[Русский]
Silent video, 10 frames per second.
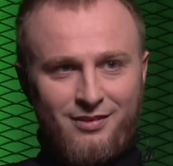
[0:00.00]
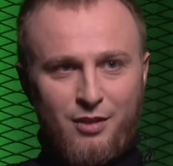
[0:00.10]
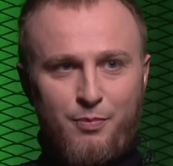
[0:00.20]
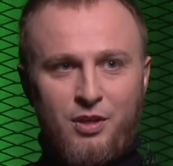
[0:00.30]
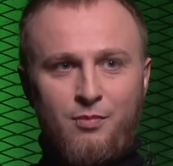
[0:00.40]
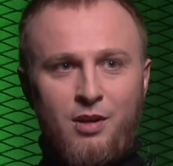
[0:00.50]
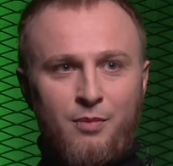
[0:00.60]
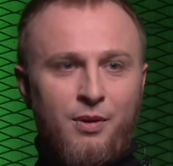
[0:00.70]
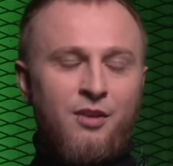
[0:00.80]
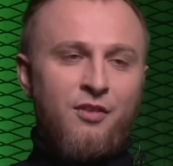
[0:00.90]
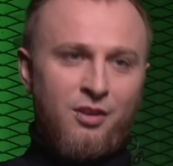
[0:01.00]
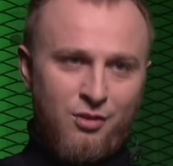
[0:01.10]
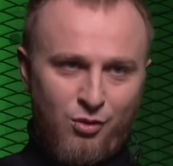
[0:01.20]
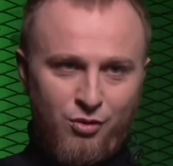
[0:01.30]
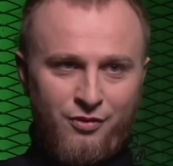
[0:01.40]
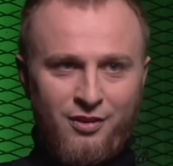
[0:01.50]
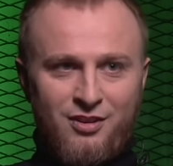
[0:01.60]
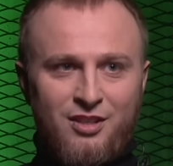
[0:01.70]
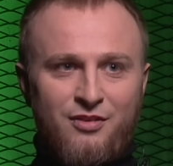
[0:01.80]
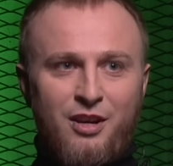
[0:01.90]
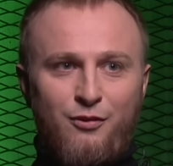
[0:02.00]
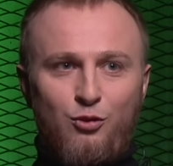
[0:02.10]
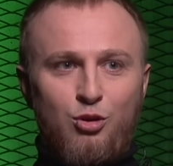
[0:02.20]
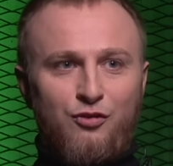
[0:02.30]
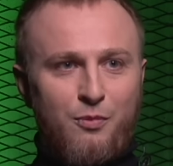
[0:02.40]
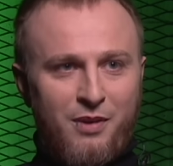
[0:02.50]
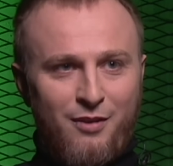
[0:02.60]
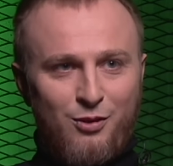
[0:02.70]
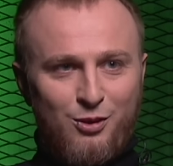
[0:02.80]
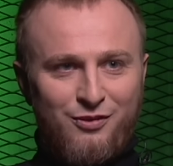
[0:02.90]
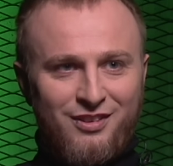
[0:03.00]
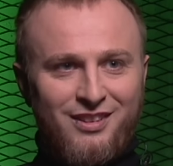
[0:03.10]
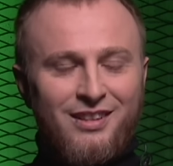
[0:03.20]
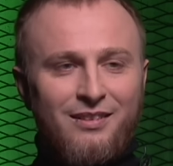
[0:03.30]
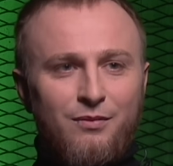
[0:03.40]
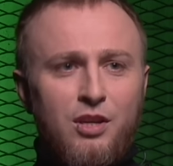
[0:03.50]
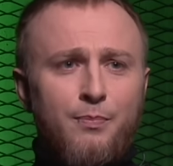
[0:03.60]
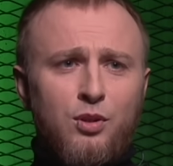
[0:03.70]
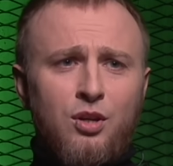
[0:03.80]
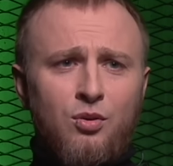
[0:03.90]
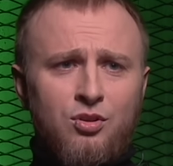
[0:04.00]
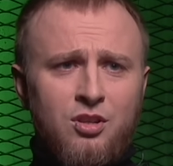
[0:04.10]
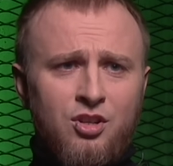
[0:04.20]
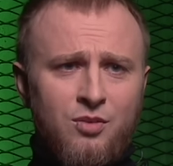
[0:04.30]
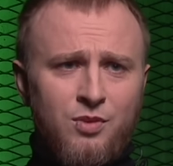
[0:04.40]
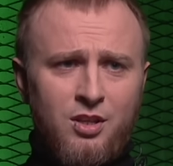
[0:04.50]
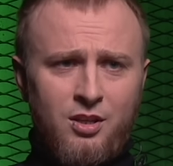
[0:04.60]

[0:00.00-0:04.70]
И погибал, и проливал ну, кровь вот мы, как за своих внуков и правнуков. я патриот слишком вы...